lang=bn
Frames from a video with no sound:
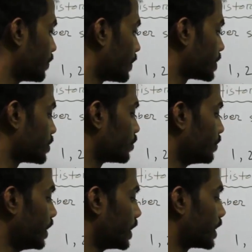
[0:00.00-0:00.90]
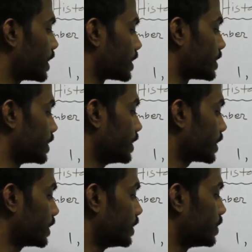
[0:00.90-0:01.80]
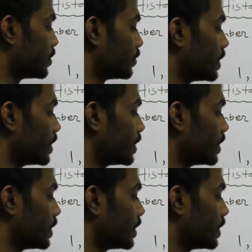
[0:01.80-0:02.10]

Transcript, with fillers: মাছের ছবি এঁকে রাখছে দিয়ে একটা তীরচিহ্ন